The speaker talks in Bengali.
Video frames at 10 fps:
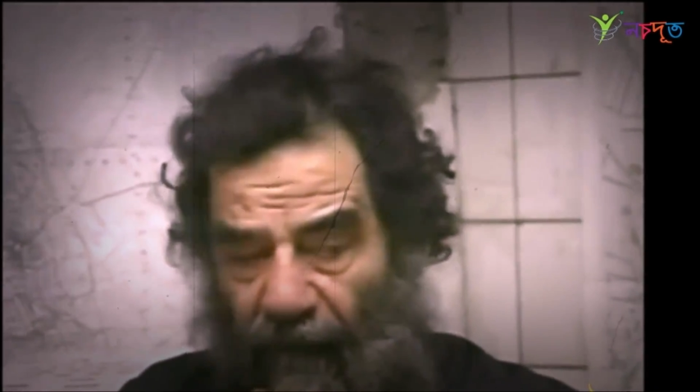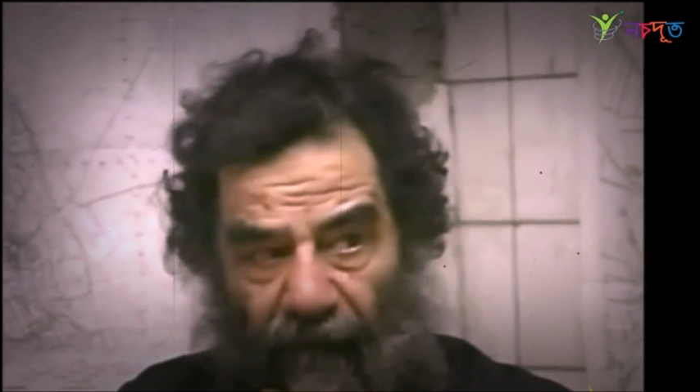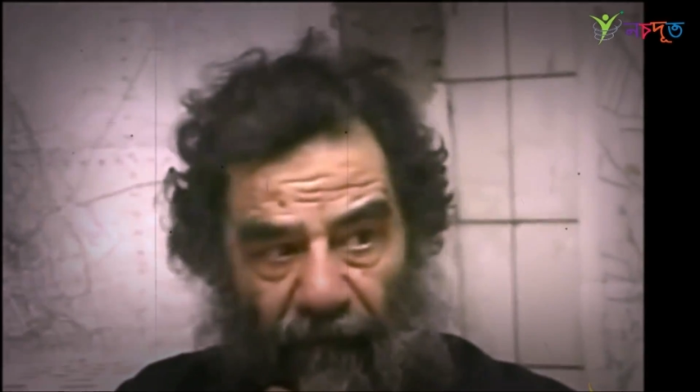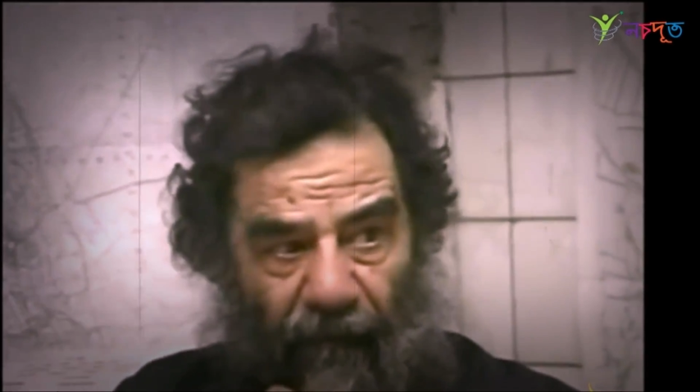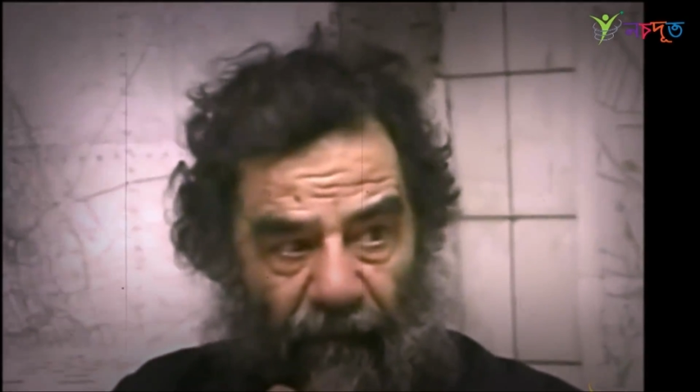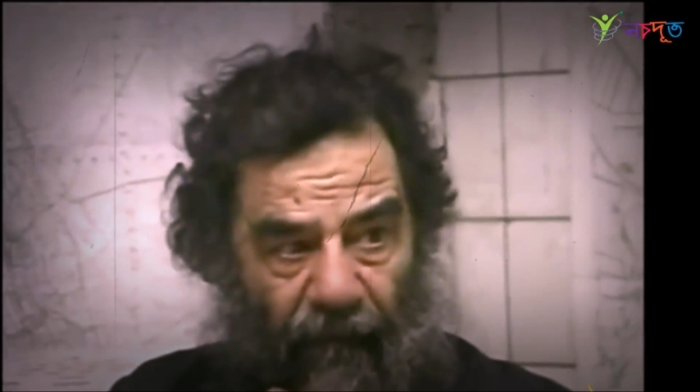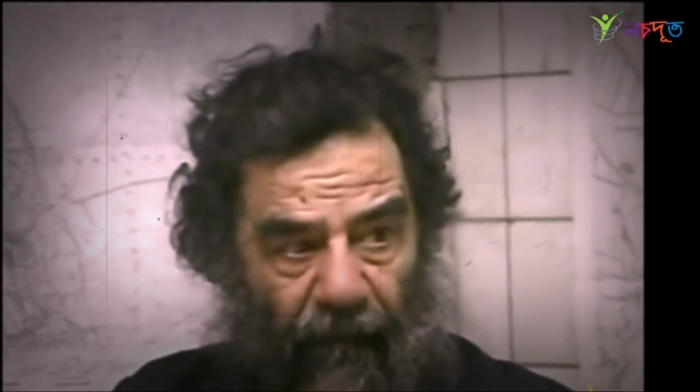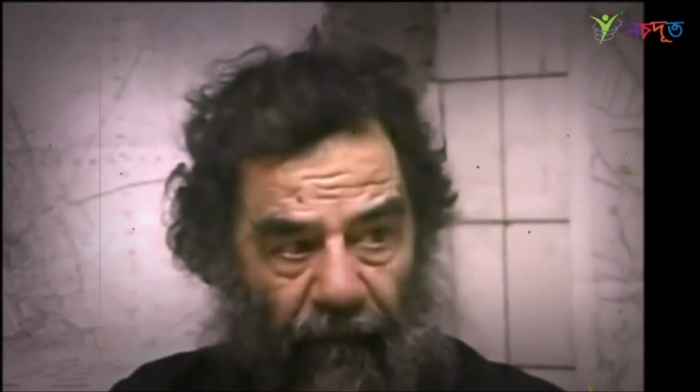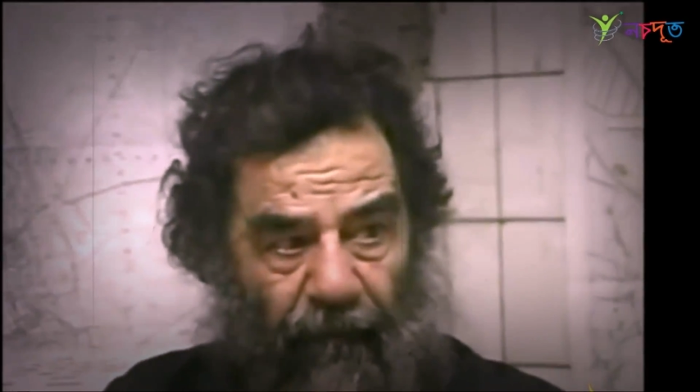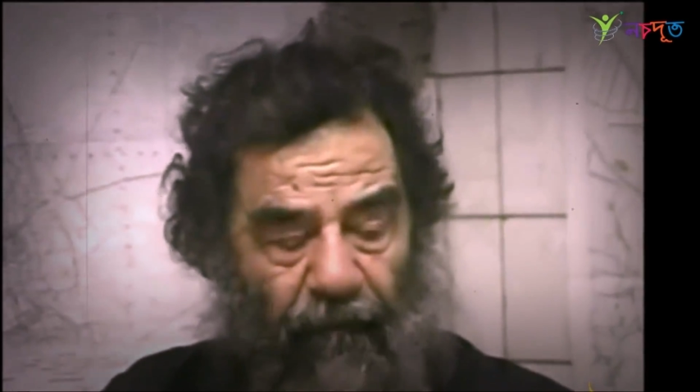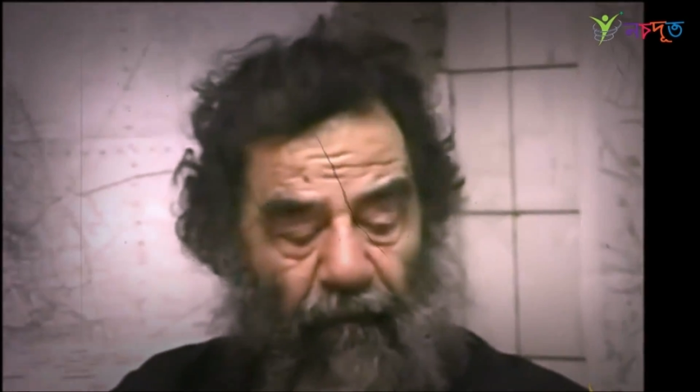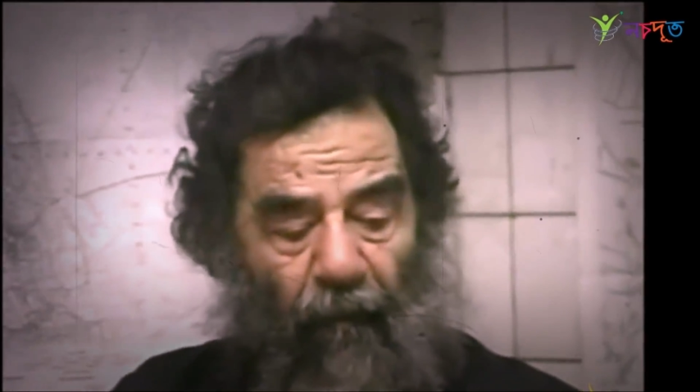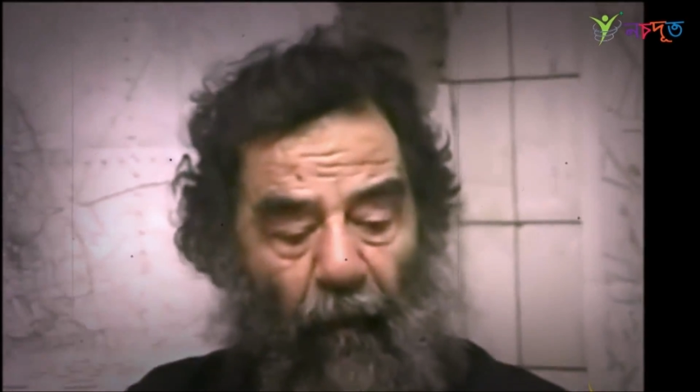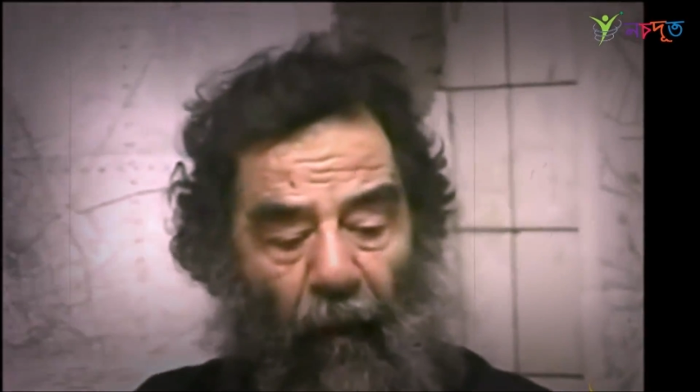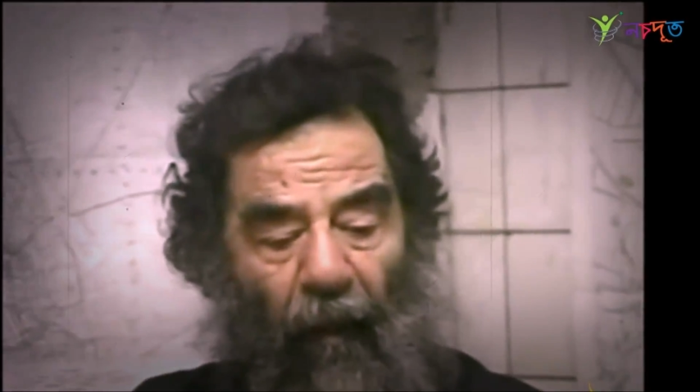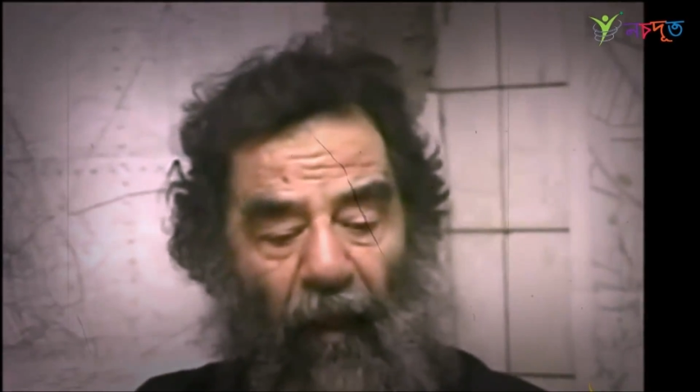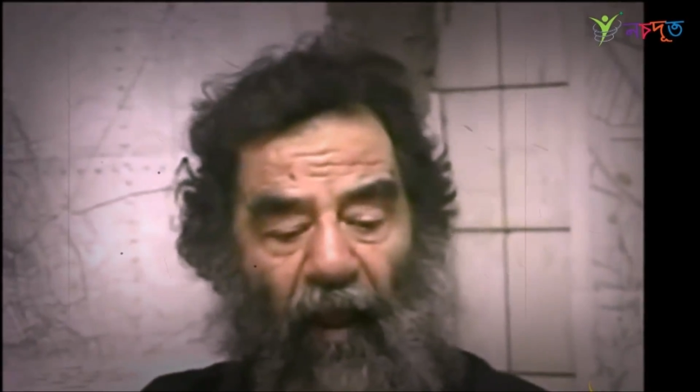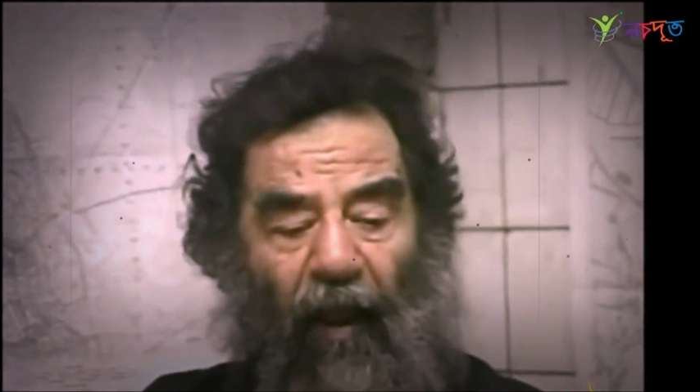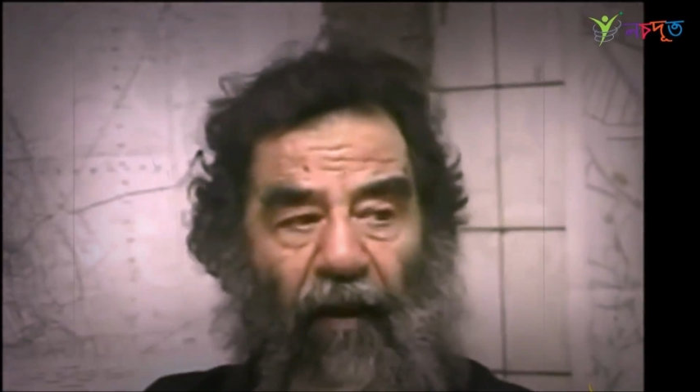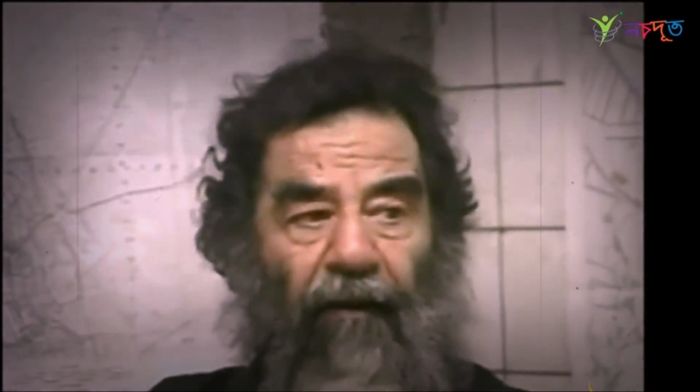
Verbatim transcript: মৃত্যুর আগে তিনি শেষ কী খেয়েছিলেন